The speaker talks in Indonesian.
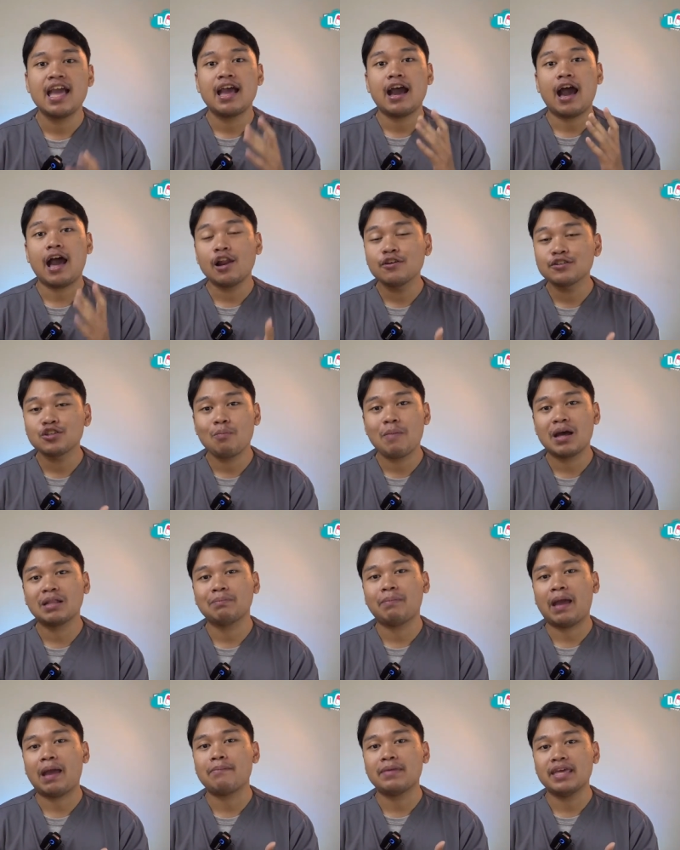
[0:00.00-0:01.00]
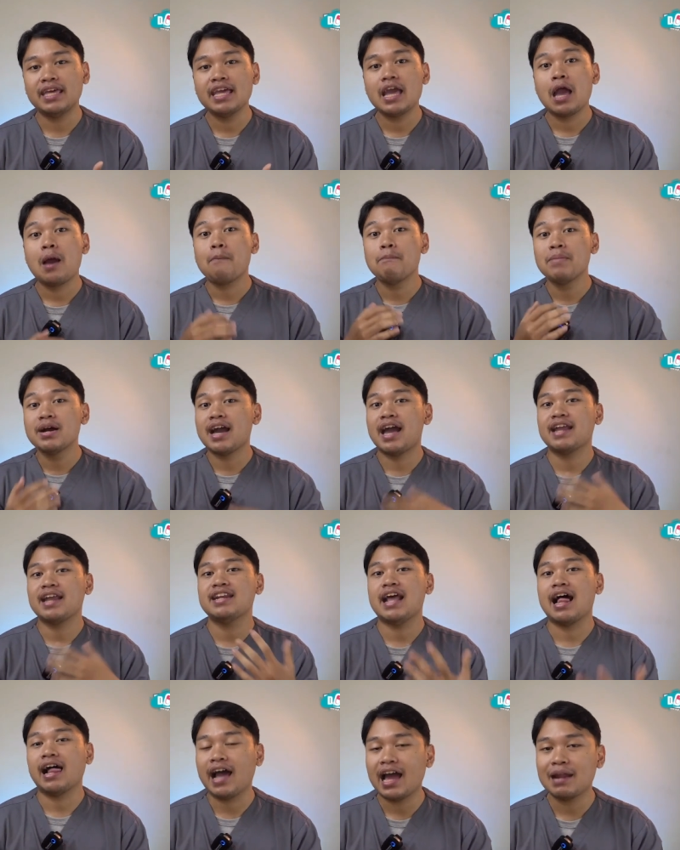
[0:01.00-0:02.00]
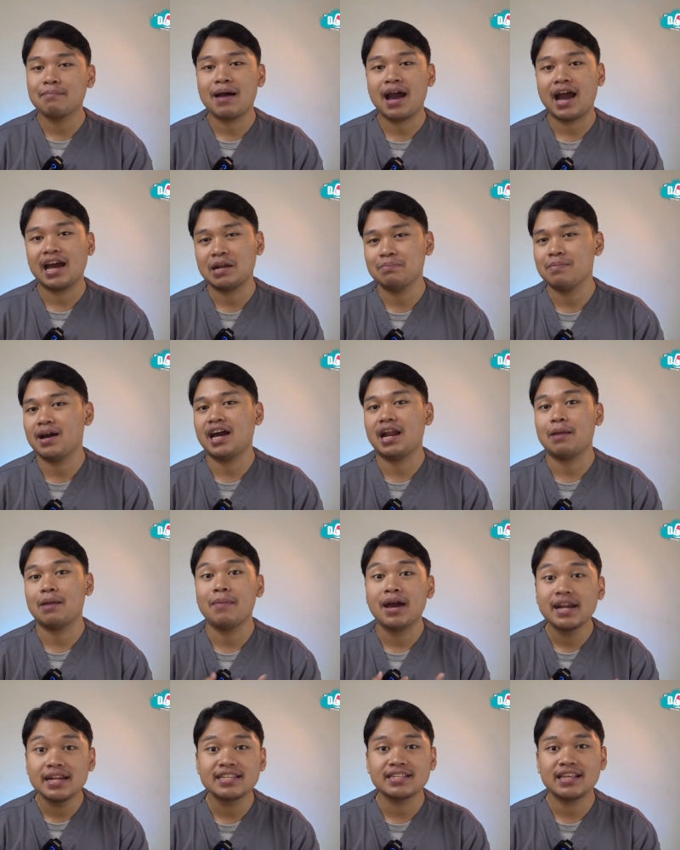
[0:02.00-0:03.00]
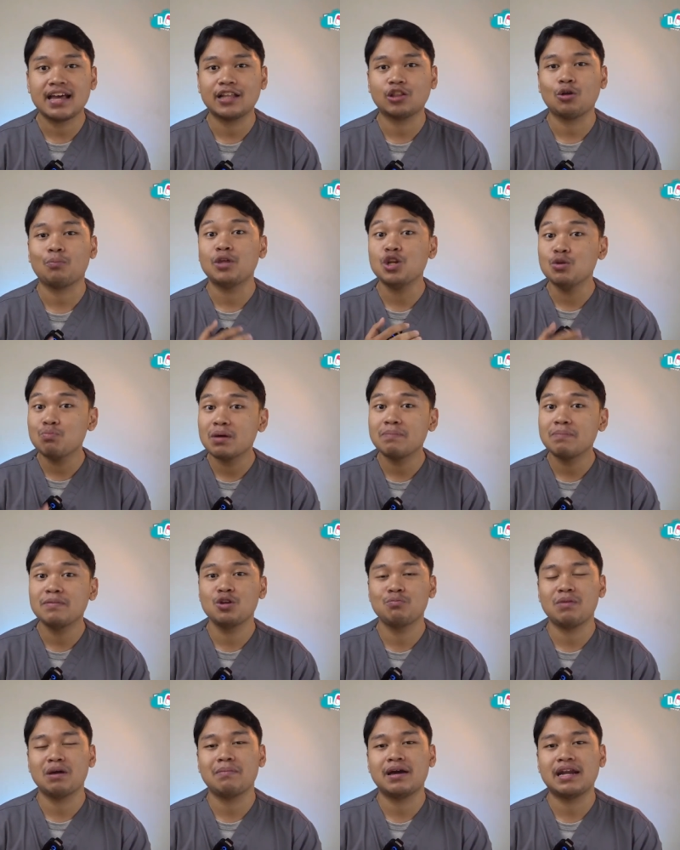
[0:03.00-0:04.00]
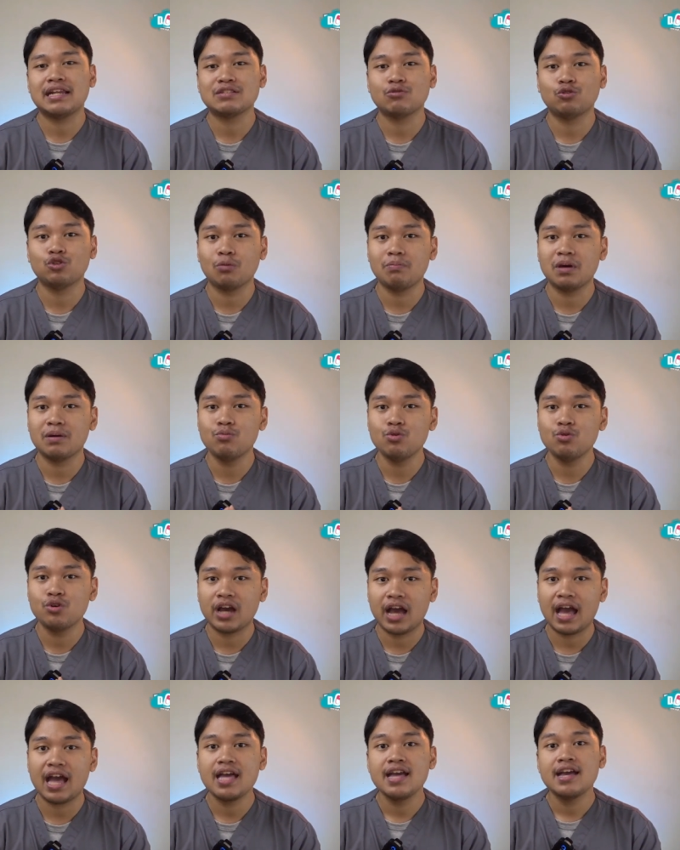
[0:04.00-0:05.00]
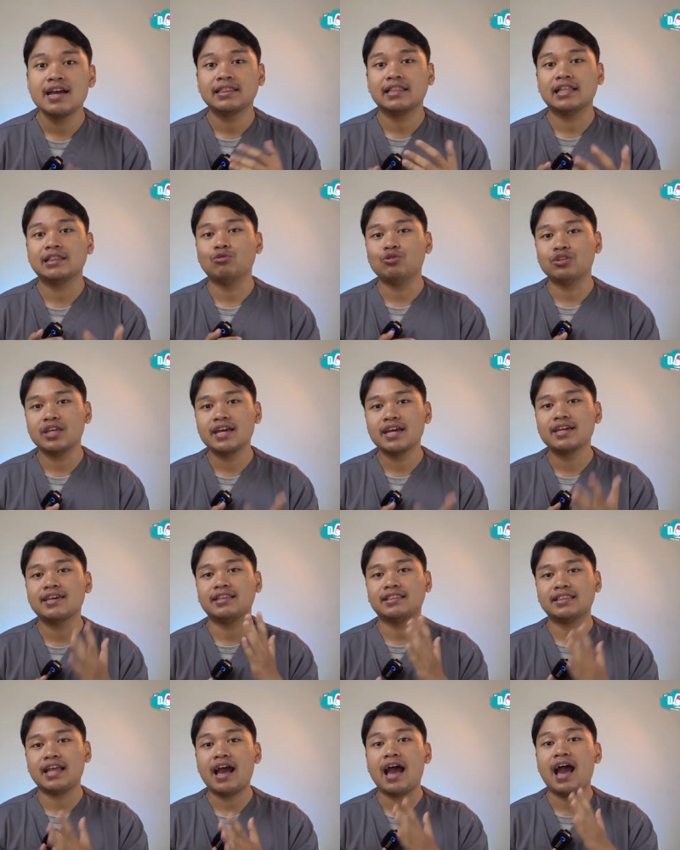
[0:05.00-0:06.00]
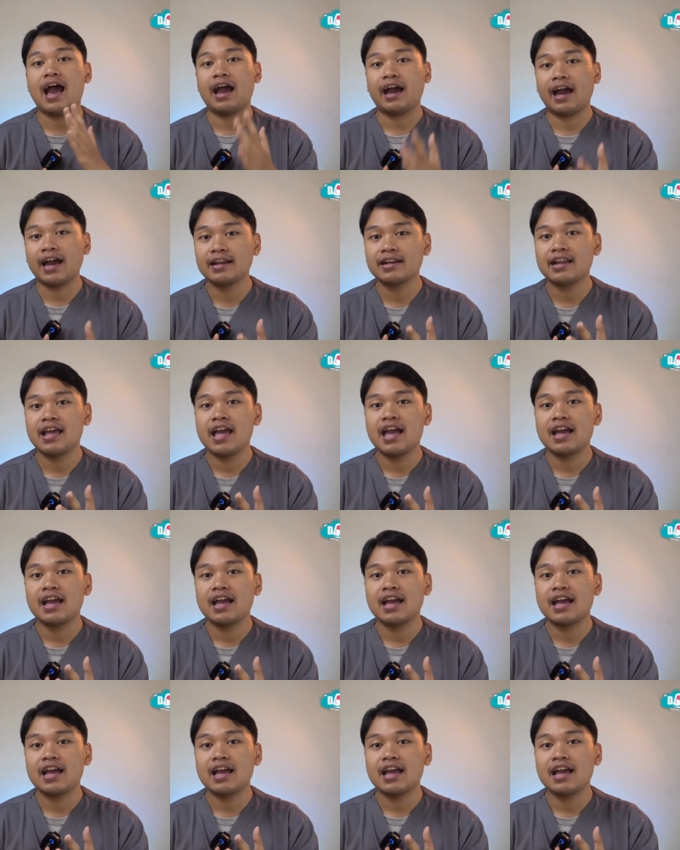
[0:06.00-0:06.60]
Kalau sobat PMI mengandalkan makanan-makanan manis atau minuman-minuman manis untuk berbuka, tentunya kita akan